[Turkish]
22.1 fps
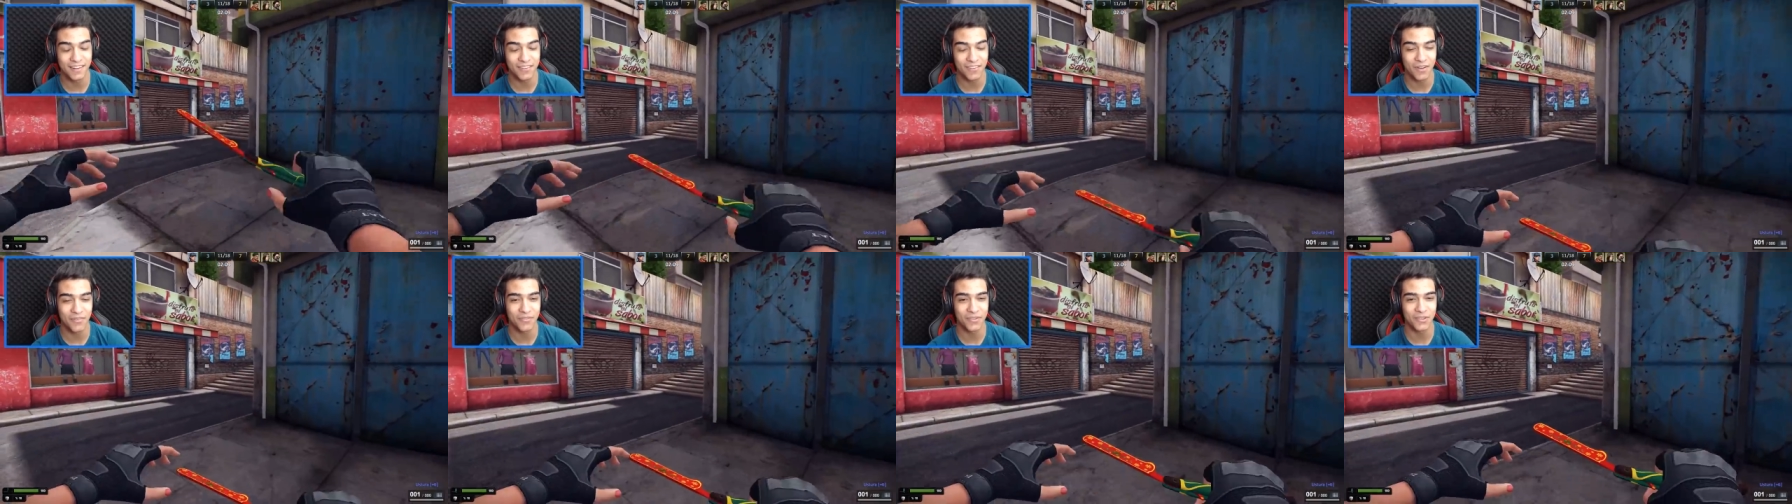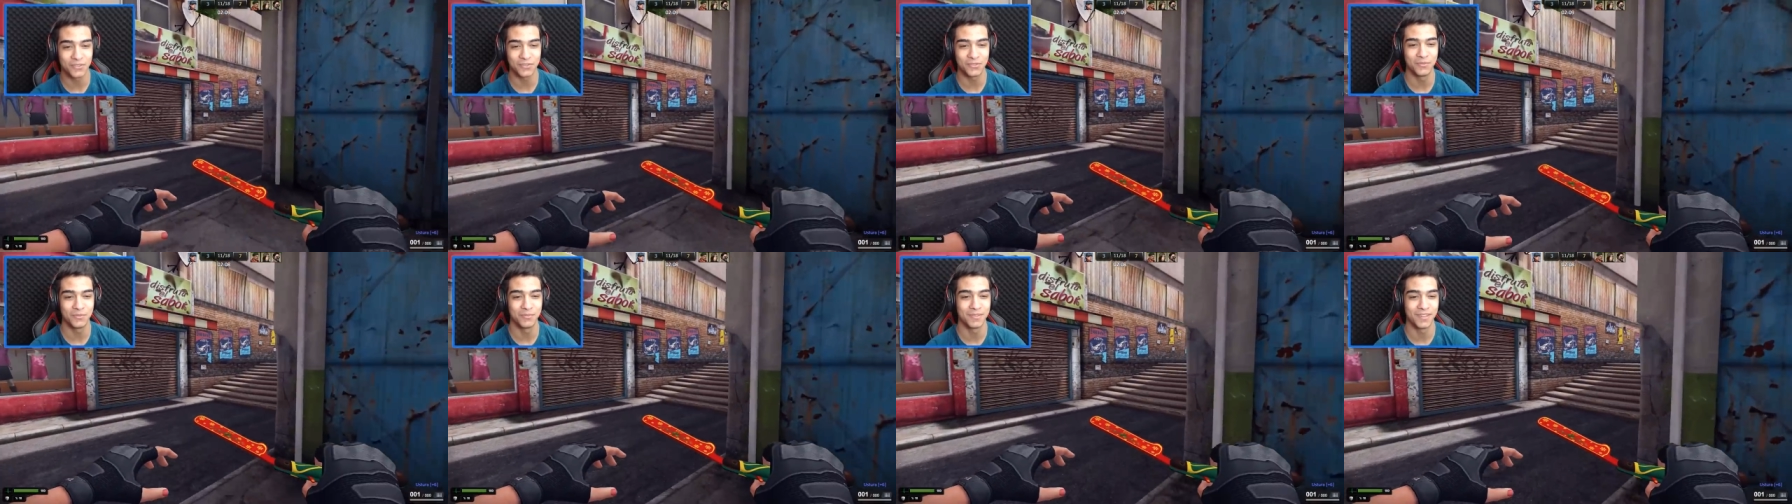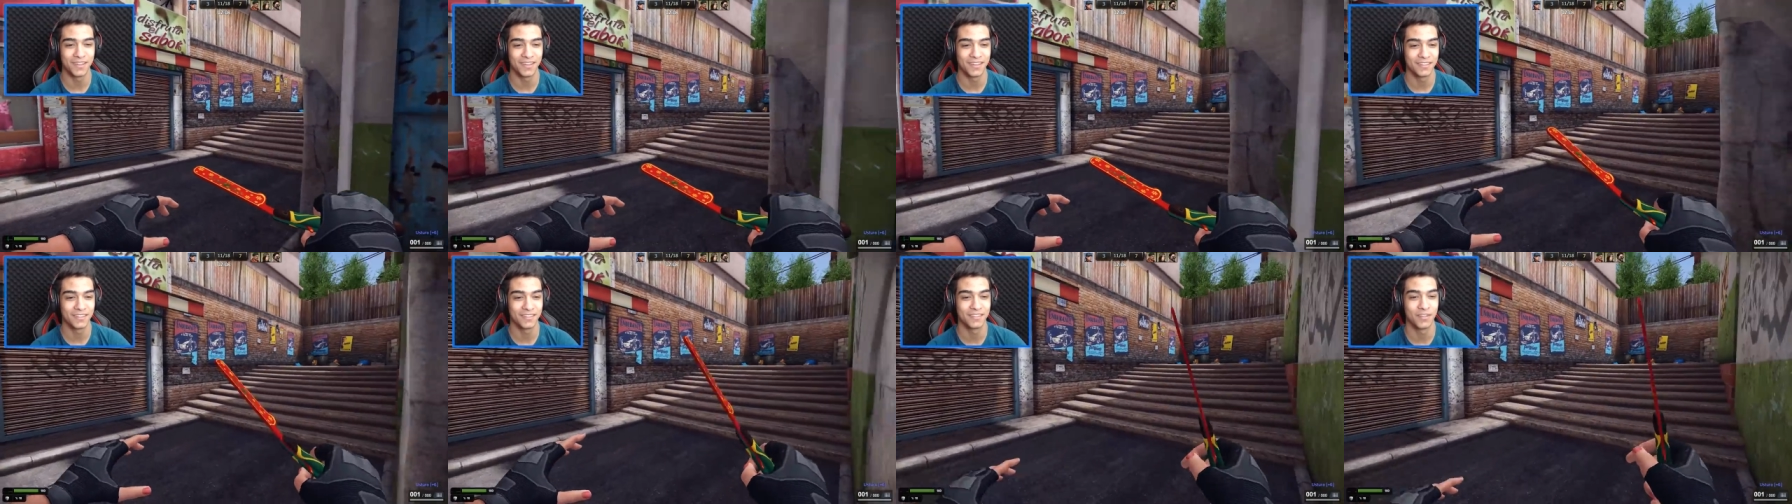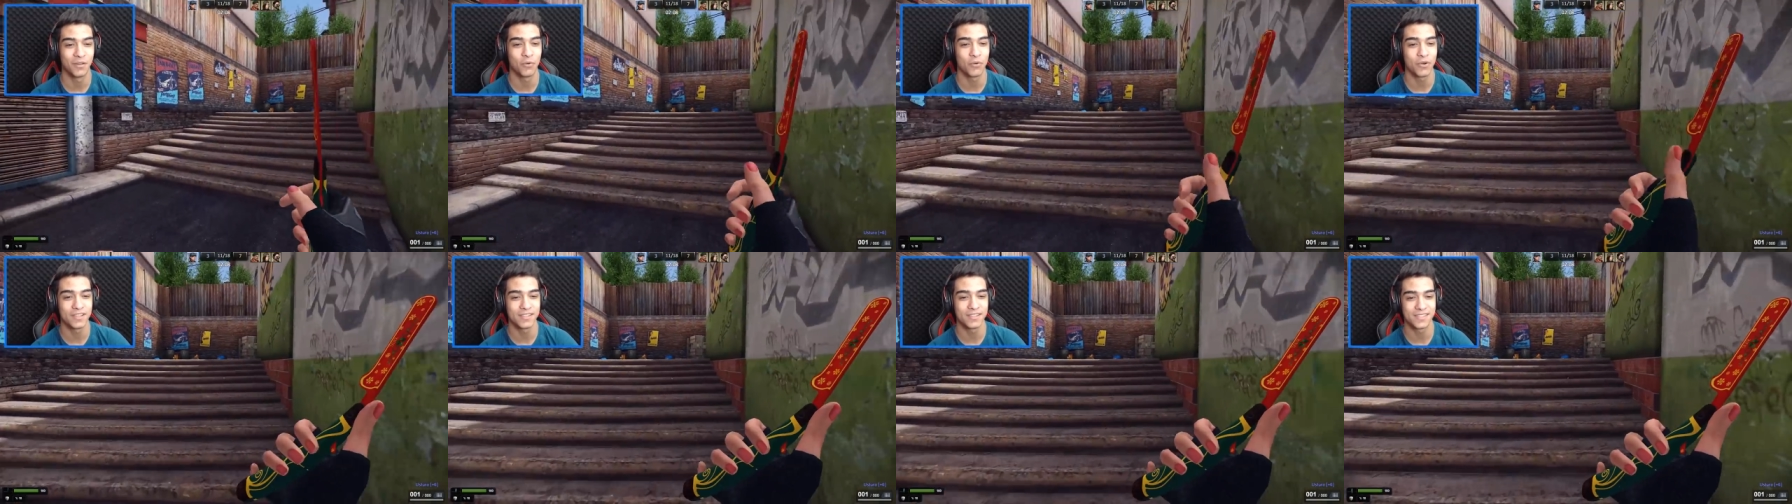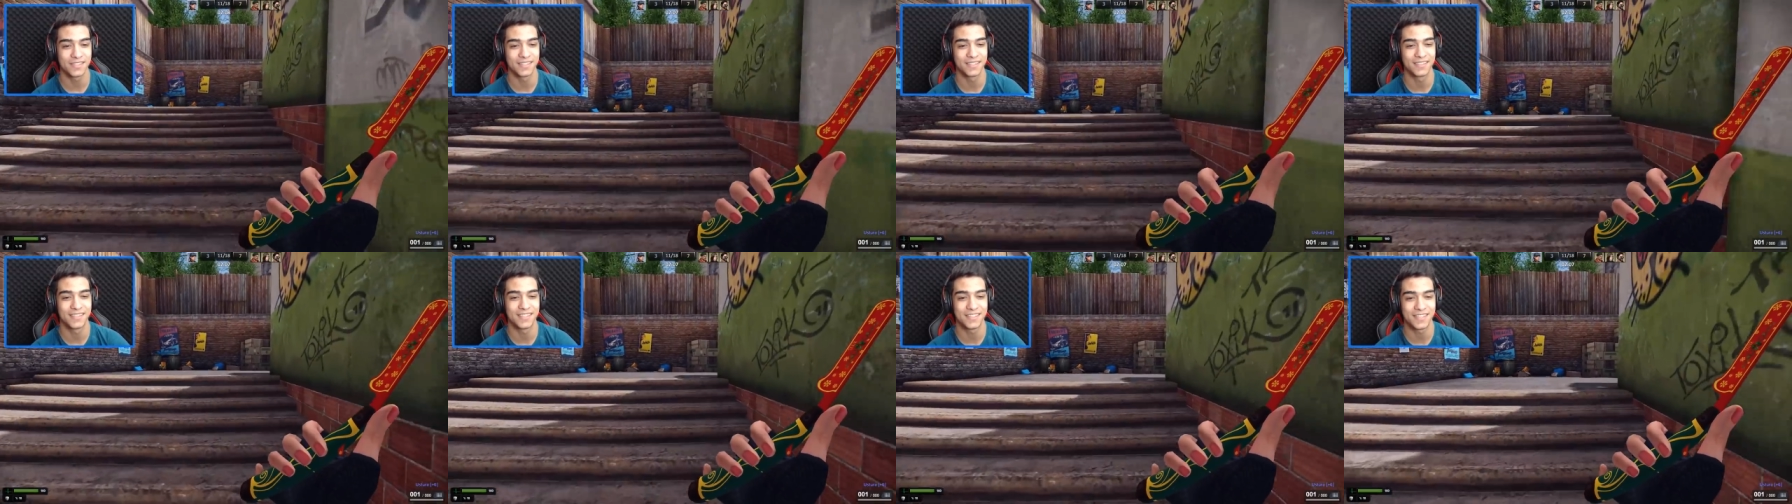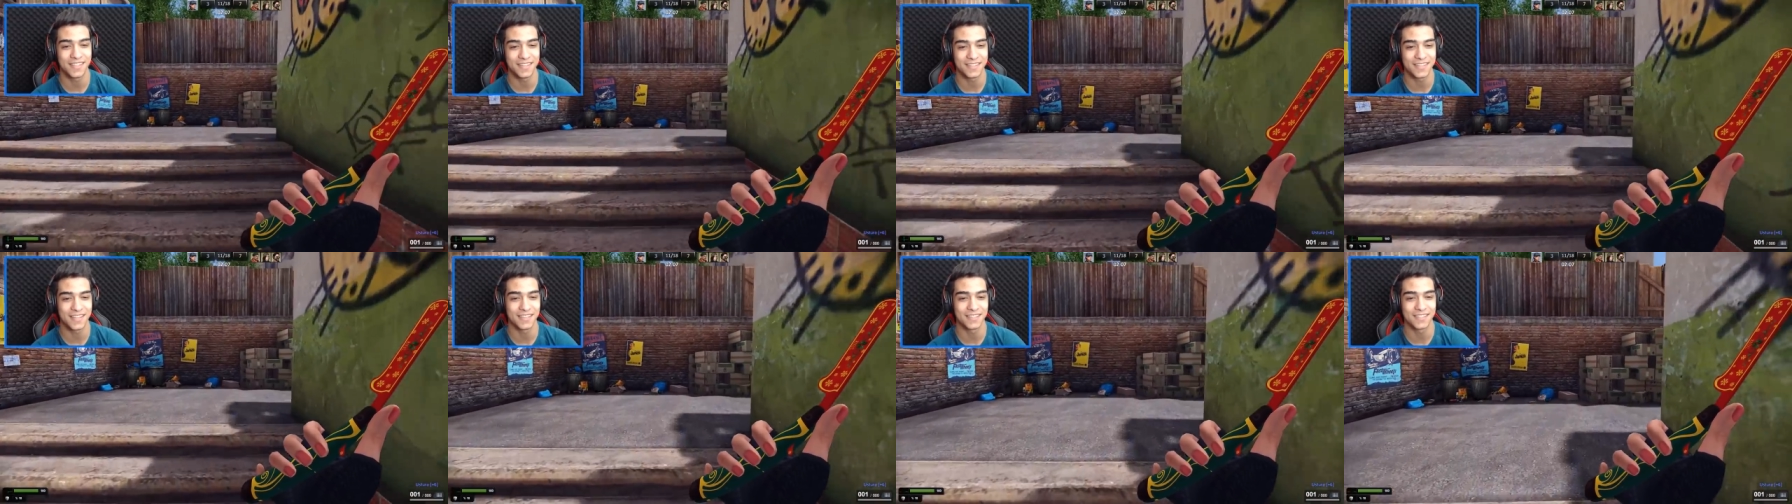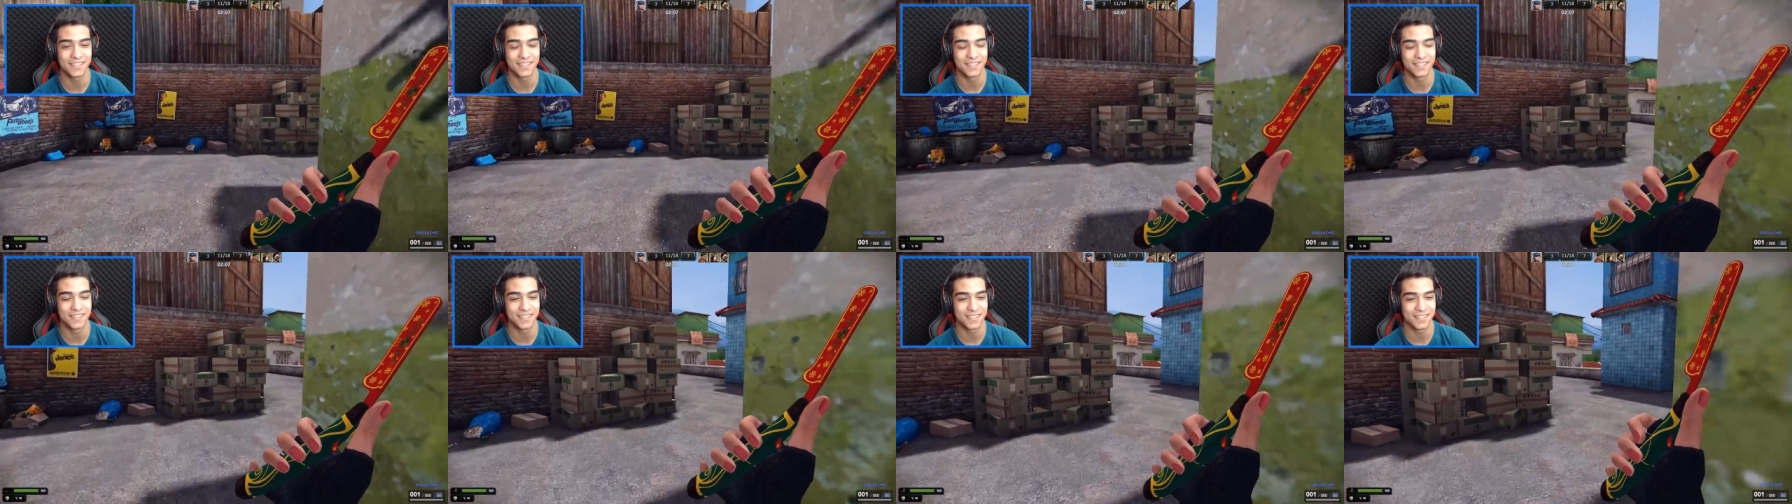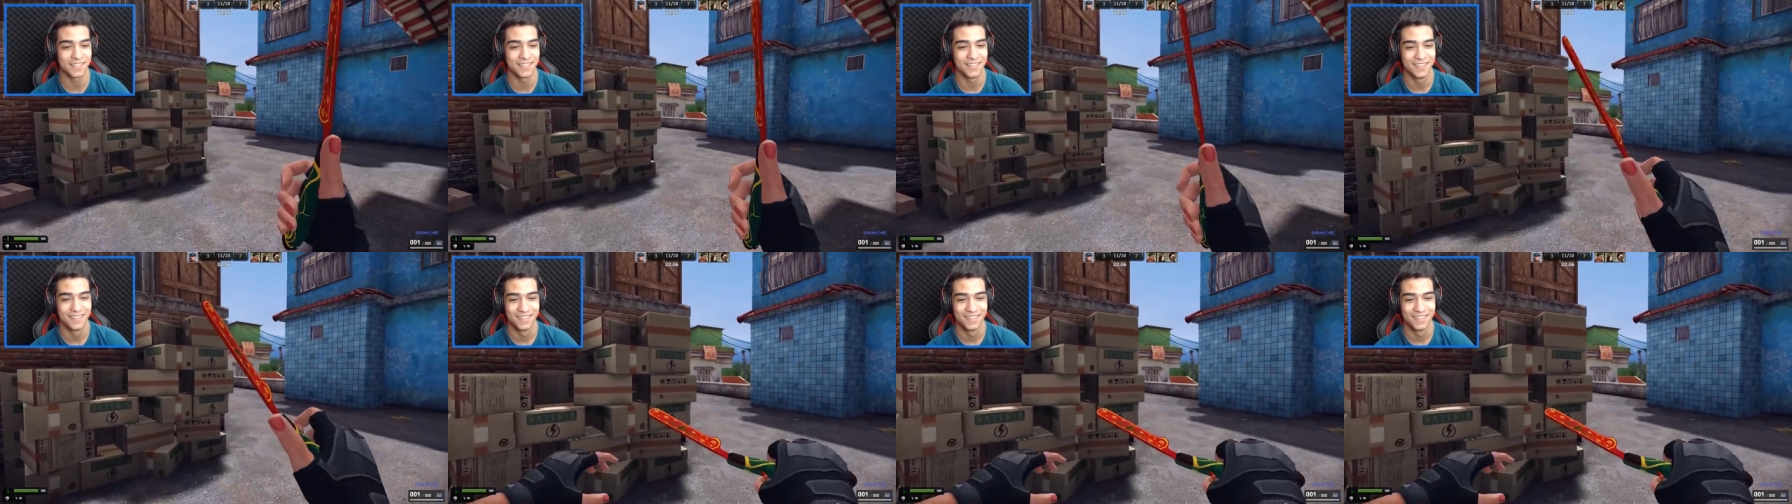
kafa atıyorum da Lauren sıkıntı işte sen sıkıntısın.